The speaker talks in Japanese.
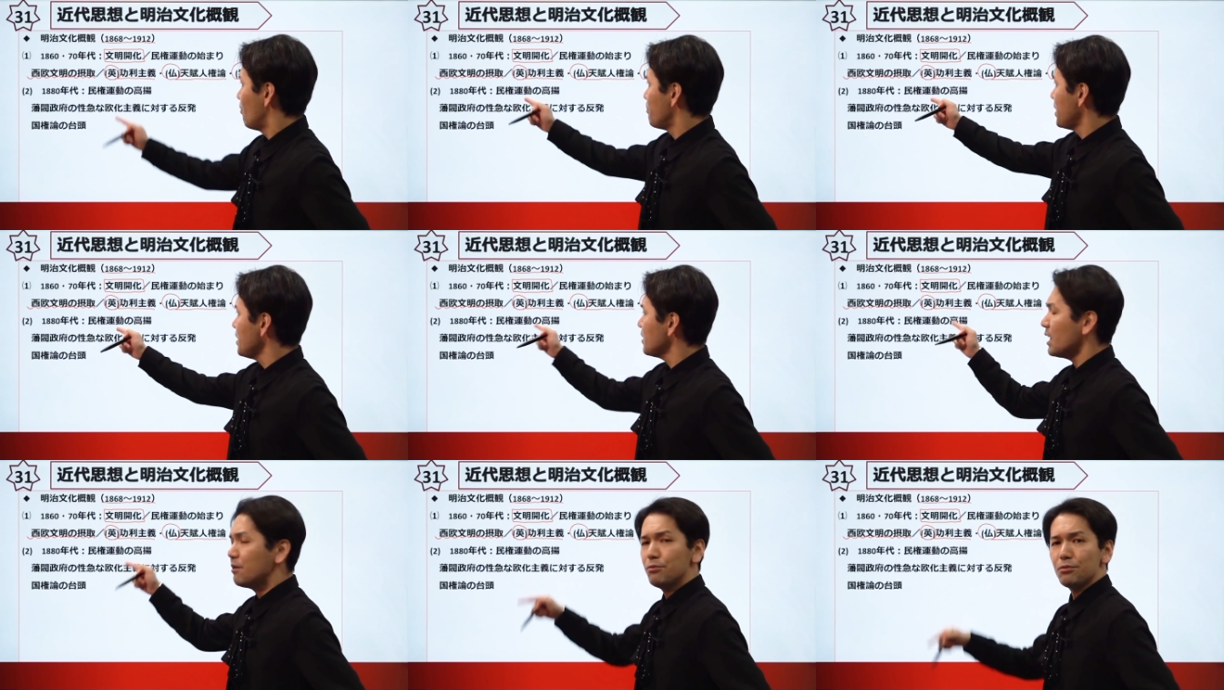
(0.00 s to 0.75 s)
民
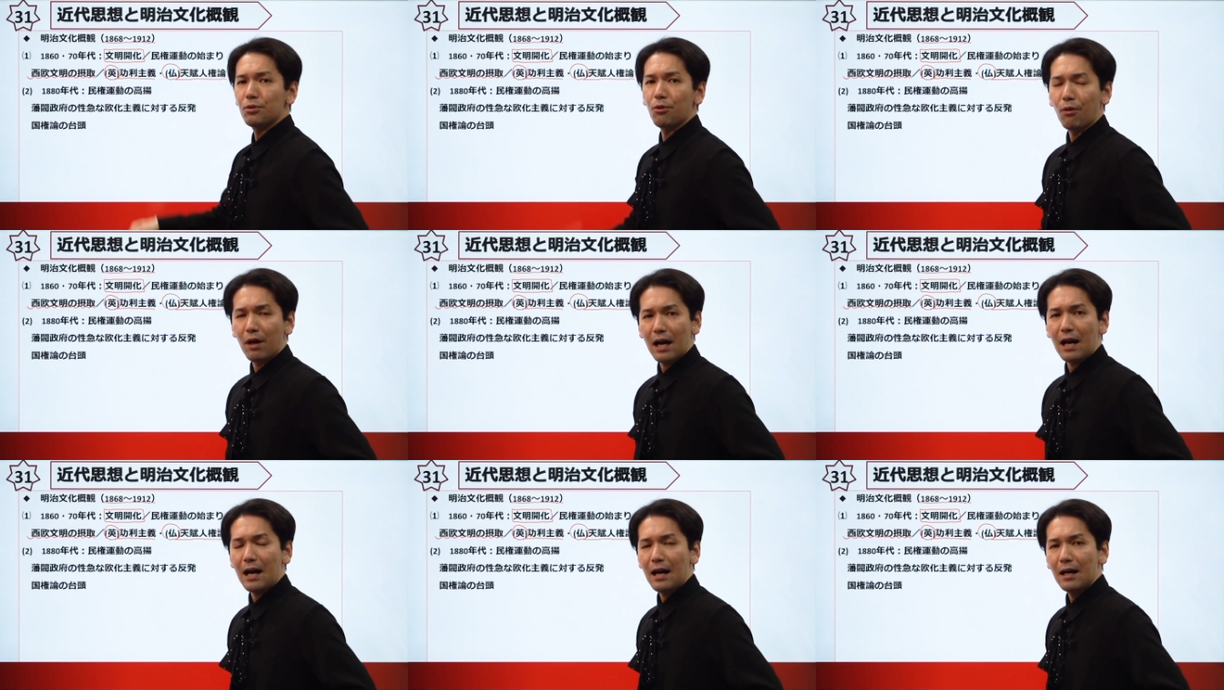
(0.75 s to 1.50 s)
権運動
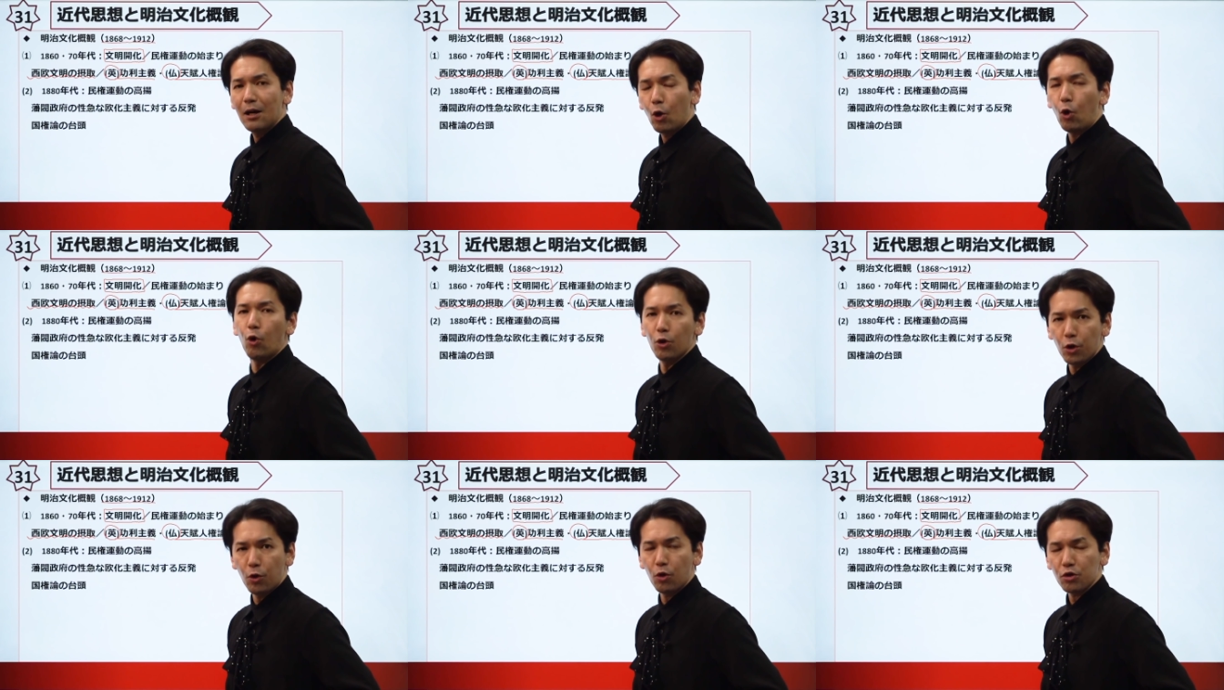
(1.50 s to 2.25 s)
が高
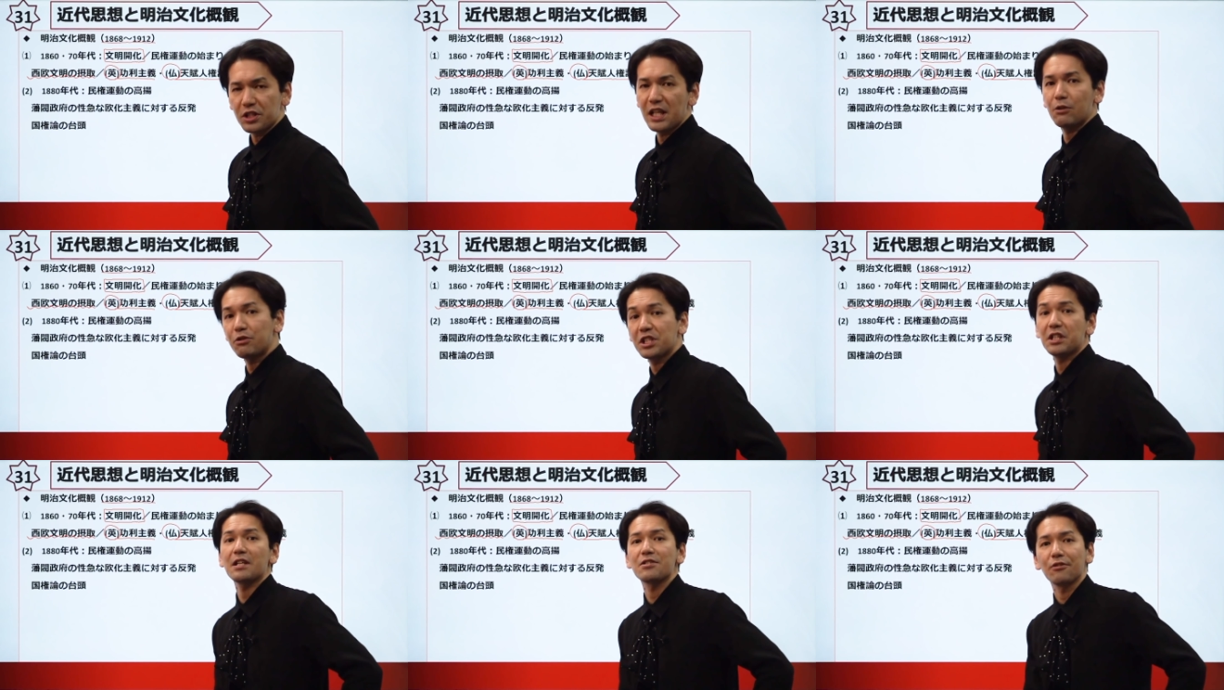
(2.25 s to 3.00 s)
揚していく時
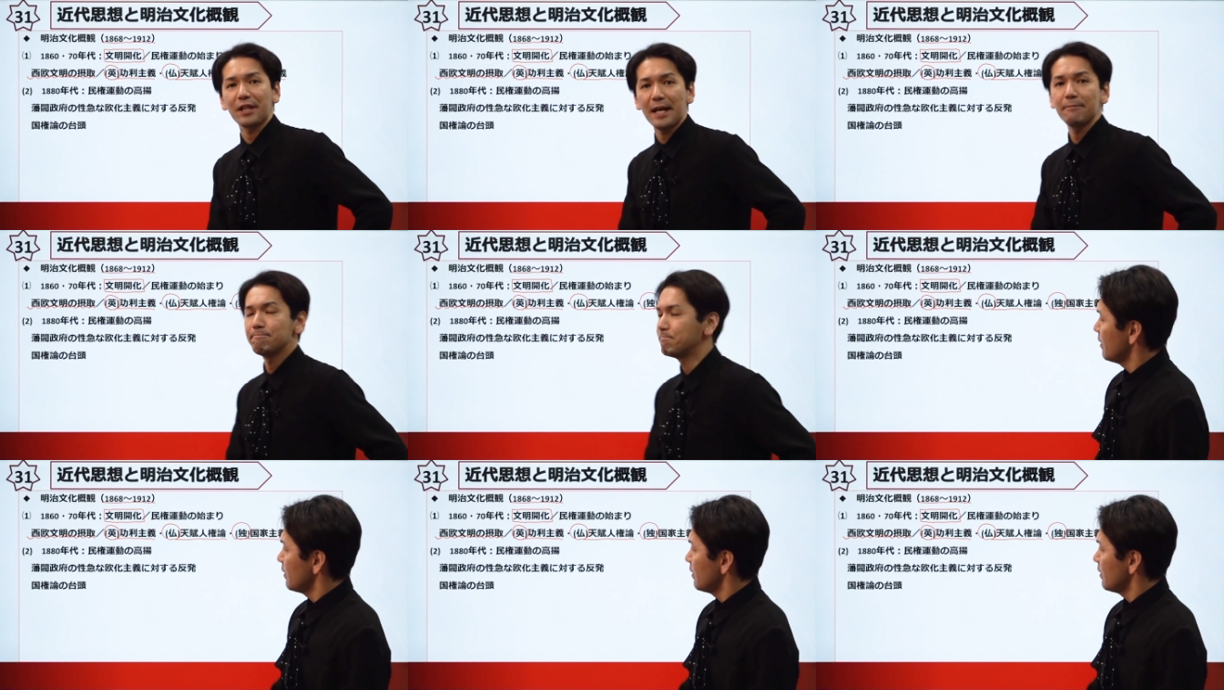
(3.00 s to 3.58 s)
期ですよね。